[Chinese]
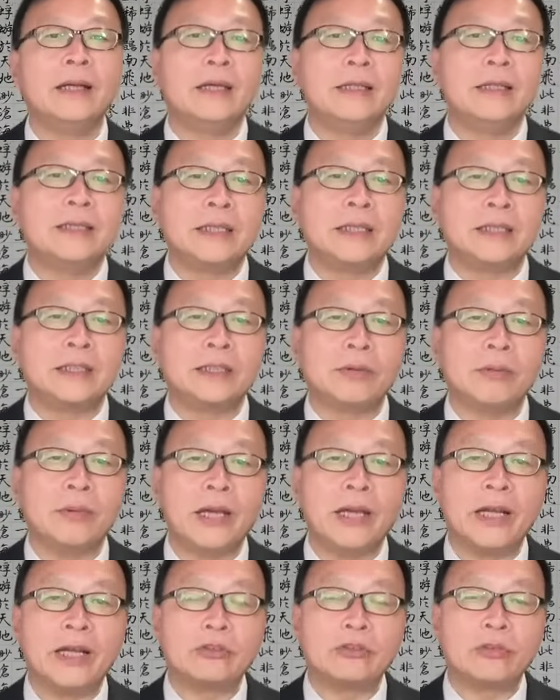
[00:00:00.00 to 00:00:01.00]
这是
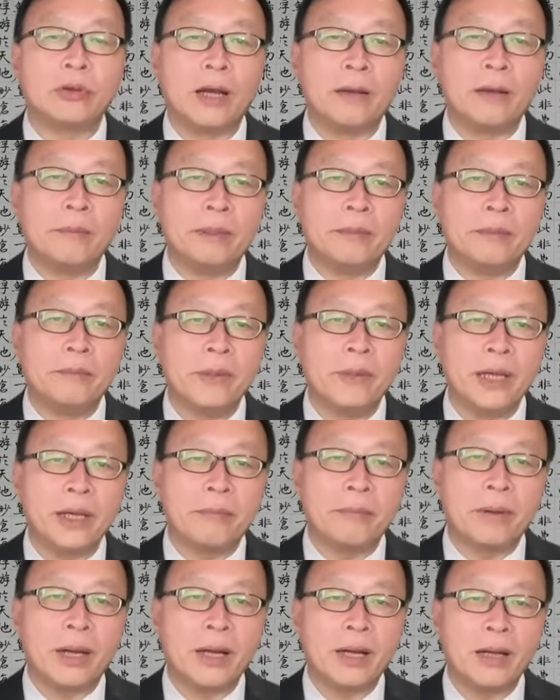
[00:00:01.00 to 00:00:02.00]
为了装门面
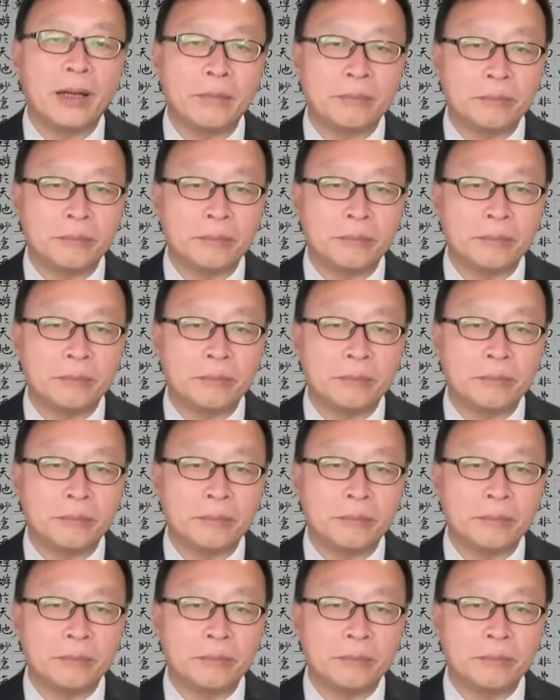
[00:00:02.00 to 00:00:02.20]
吗？